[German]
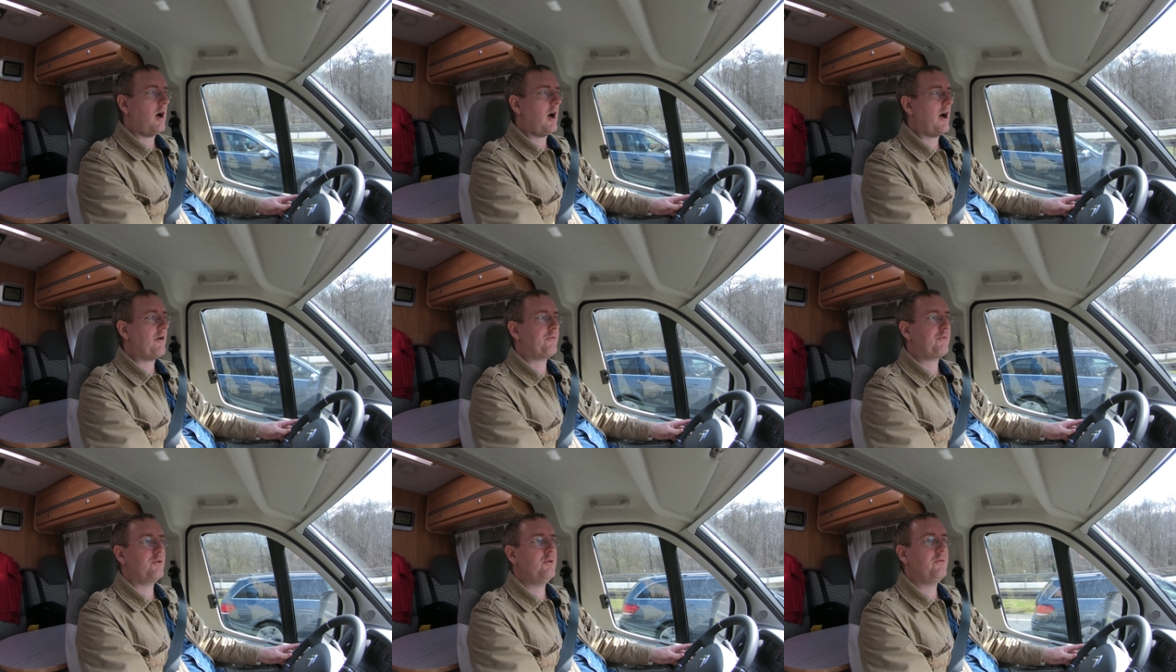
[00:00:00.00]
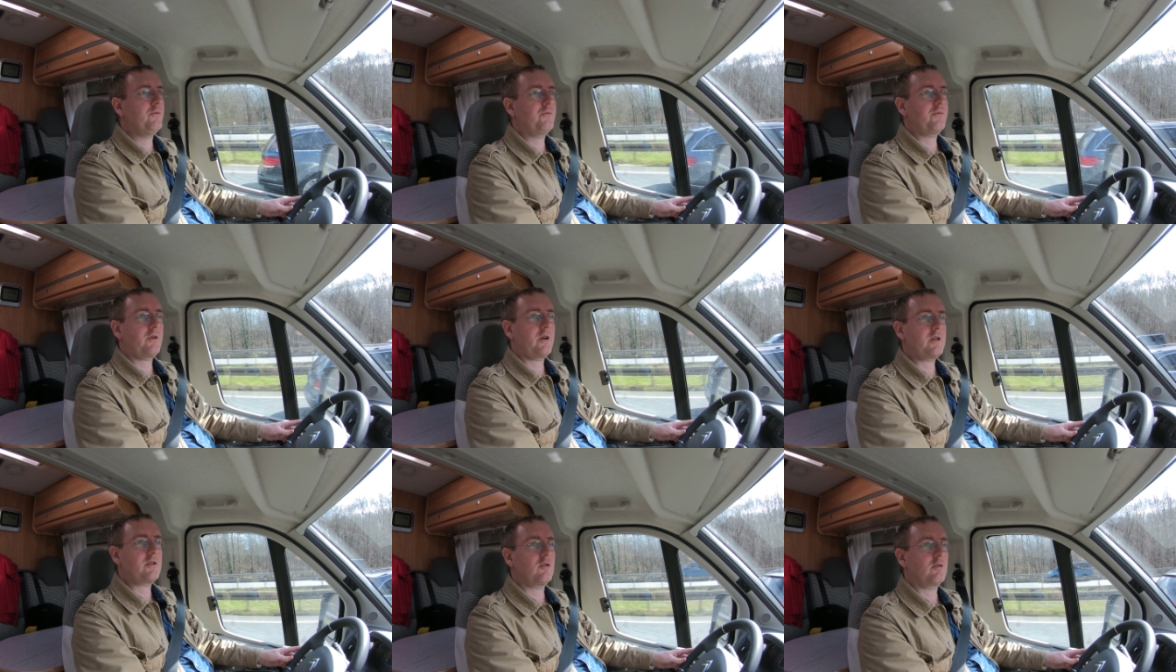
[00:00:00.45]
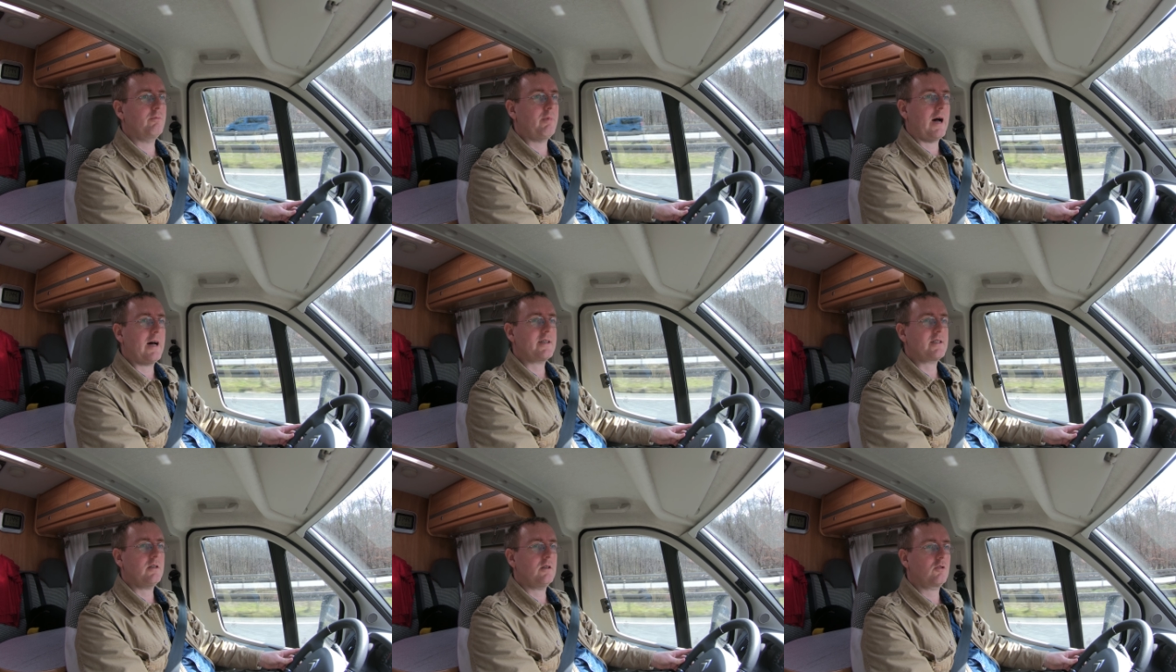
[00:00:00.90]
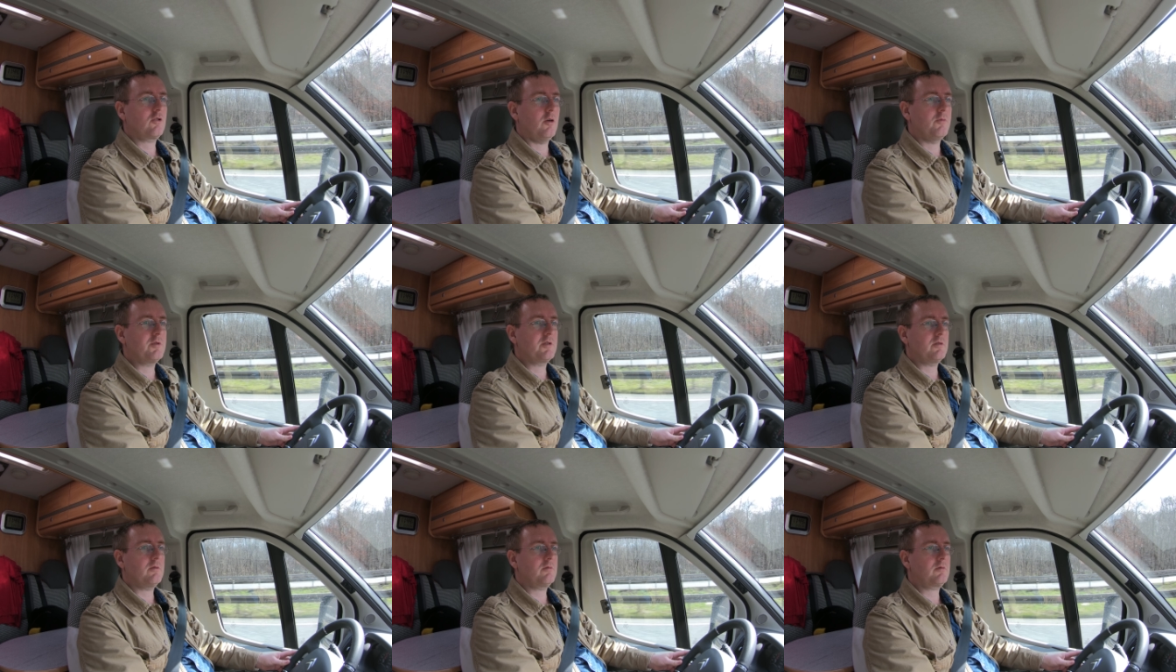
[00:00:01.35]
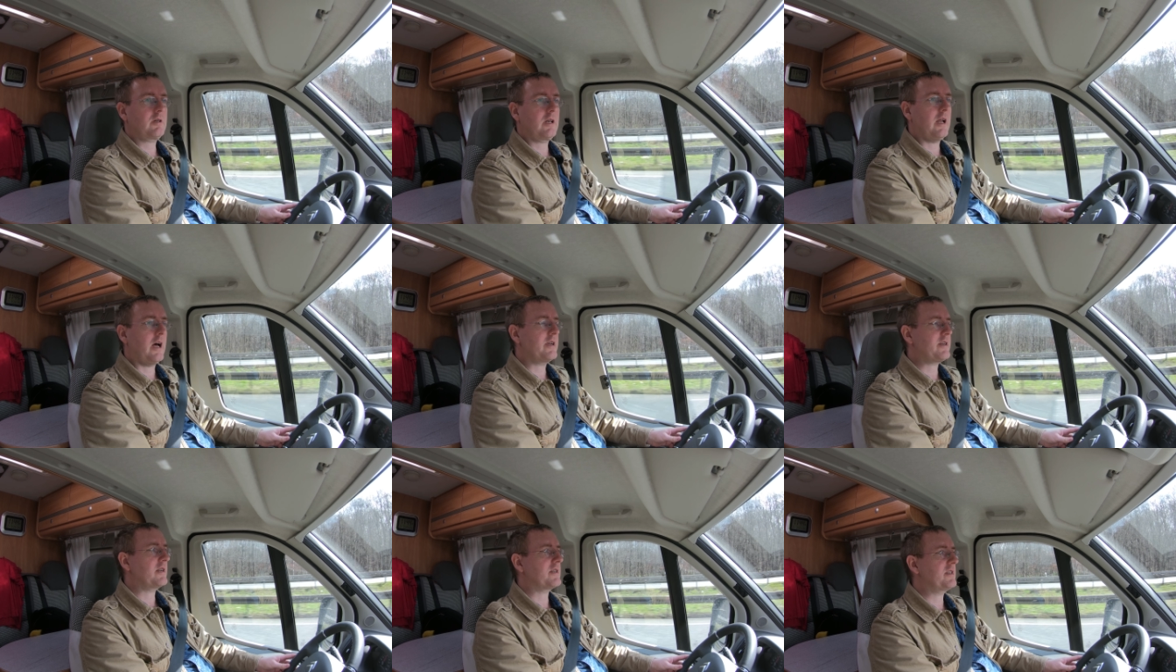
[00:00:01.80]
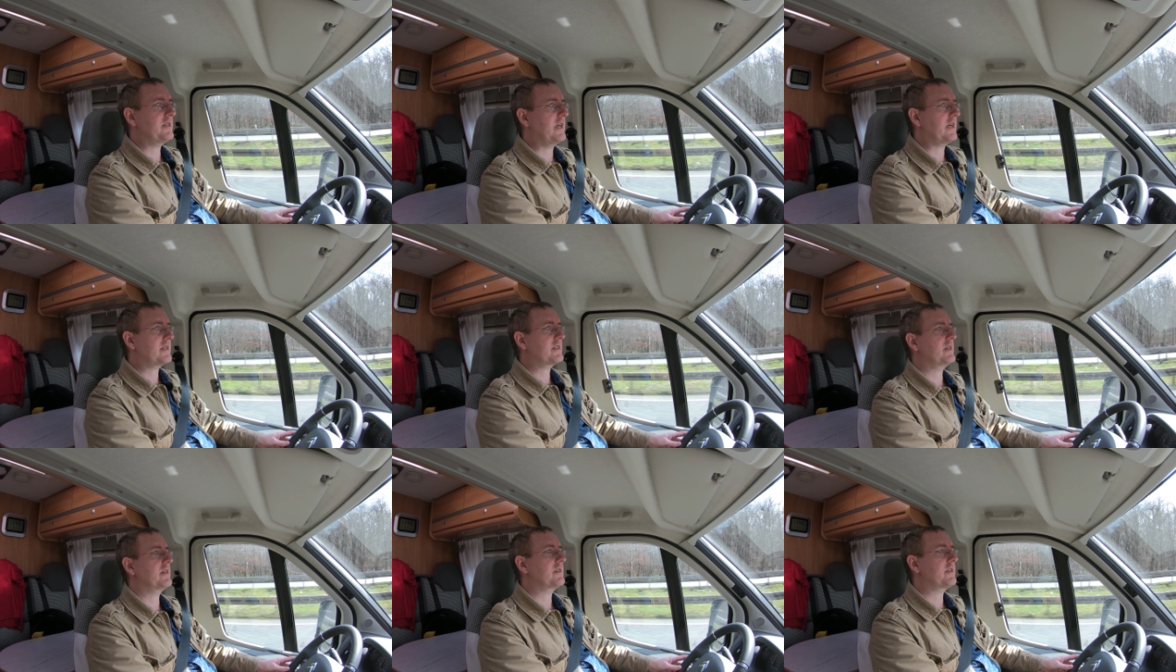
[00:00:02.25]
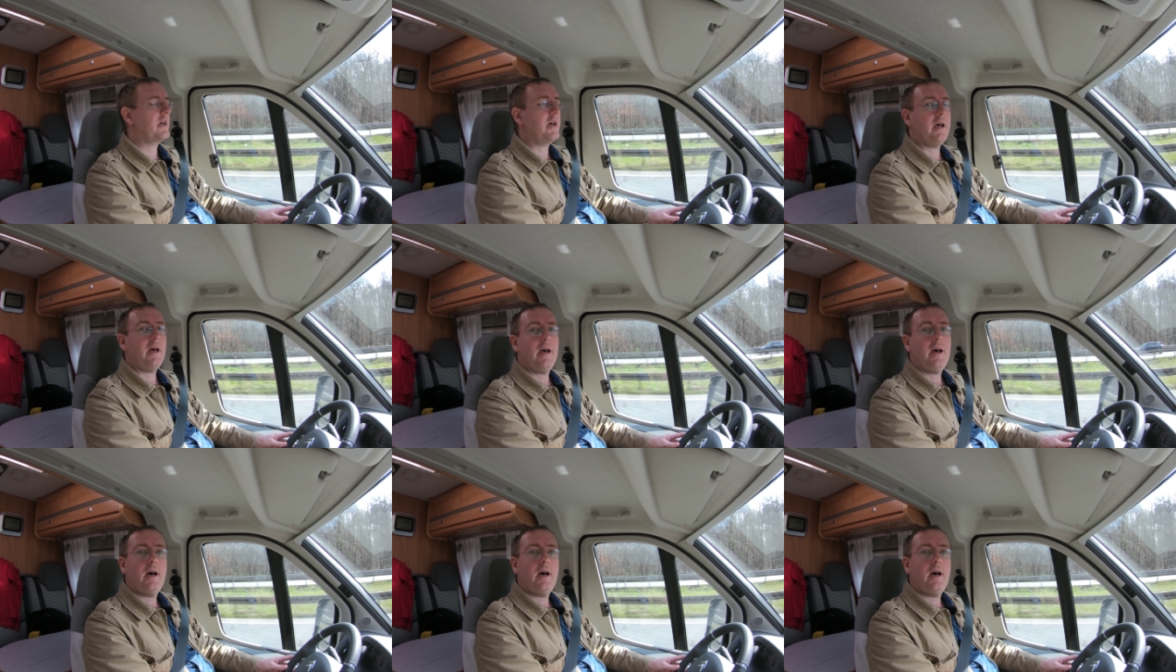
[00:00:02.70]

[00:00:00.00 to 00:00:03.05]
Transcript: A5 Richtung Basel, kommen gleich als nächstes.